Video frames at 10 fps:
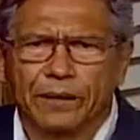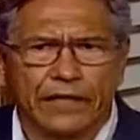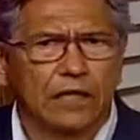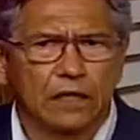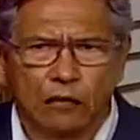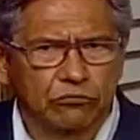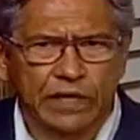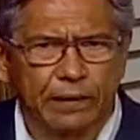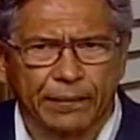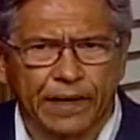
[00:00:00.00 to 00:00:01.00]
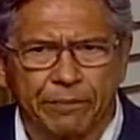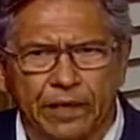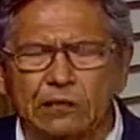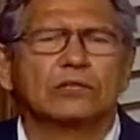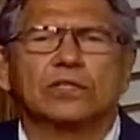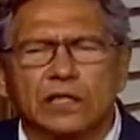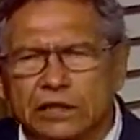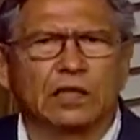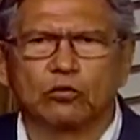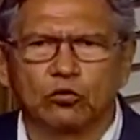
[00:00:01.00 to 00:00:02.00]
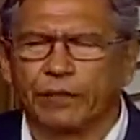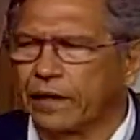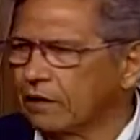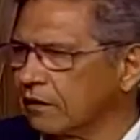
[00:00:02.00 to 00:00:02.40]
para que ele não tenha parabenos e está tudo bem.